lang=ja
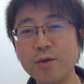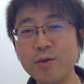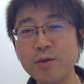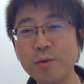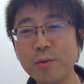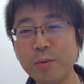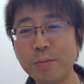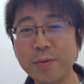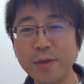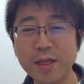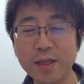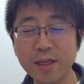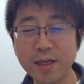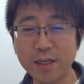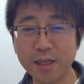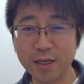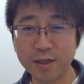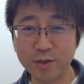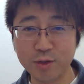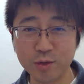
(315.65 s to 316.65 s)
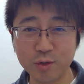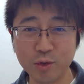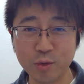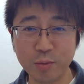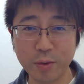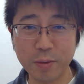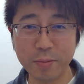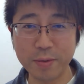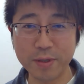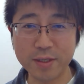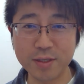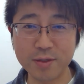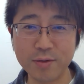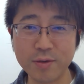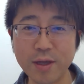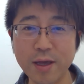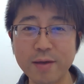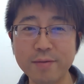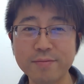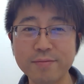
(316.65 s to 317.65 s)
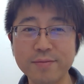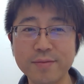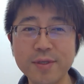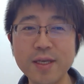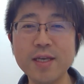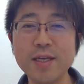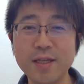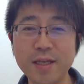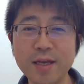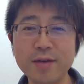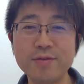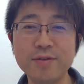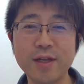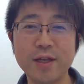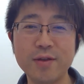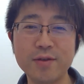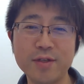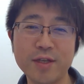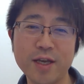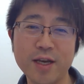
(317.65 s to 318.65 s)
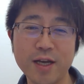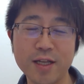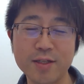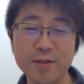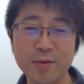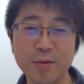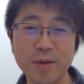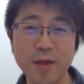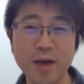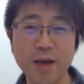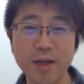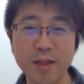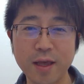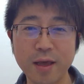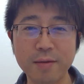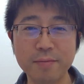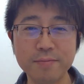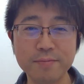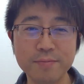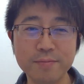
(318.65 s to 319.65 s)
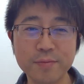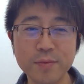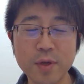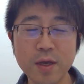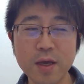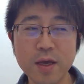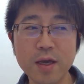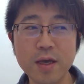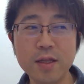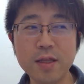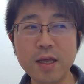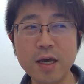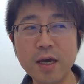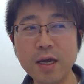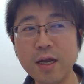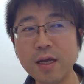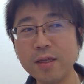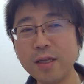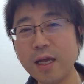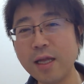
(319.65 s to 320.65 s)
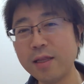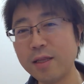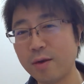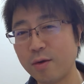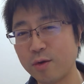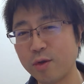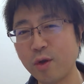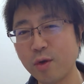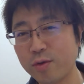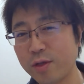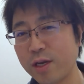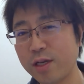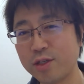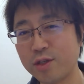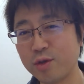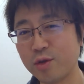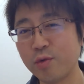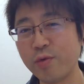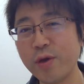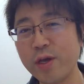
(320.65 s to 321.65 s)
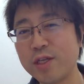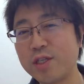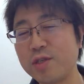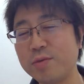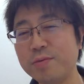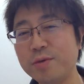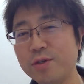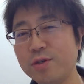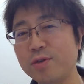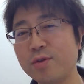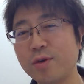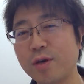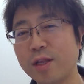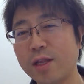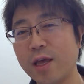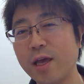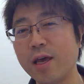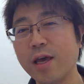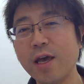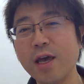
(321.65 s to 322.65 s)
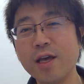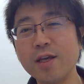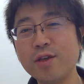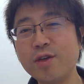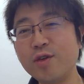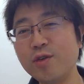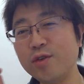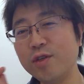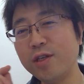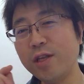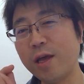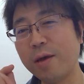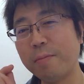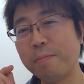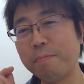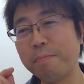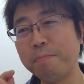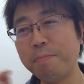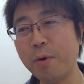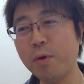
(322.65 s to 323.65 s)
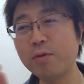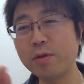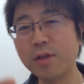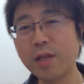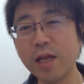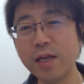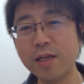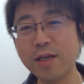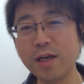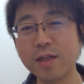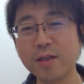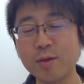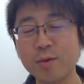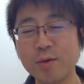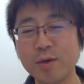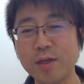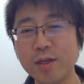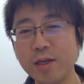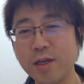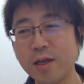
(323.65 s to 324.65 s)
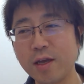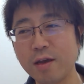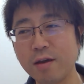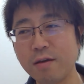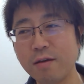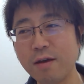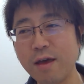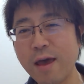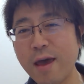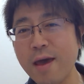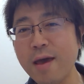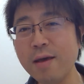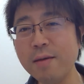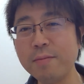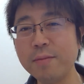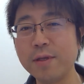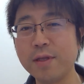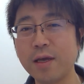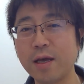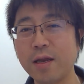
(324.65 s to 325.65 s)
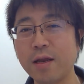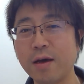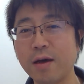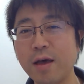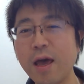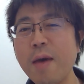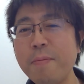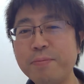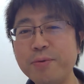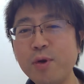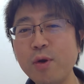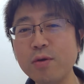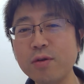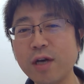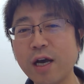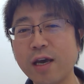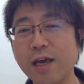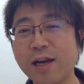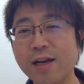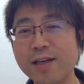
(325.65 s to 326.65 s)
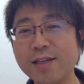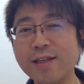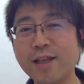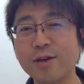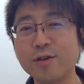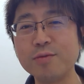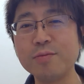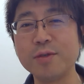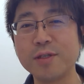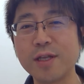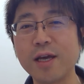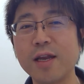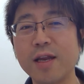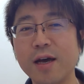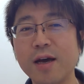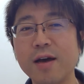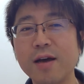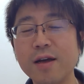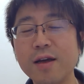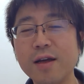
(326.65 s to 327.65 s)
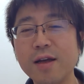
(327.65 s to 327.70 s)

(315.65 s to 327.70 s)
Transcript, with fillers: のも見えてきたりすると思いますので、ぜひね、普段の生活の中で。だから、なんだろう、極端な人と Facebook とかで、急にね、ボンって何かあった時に、えみたいな、え、ブロックかけられてるみたいな。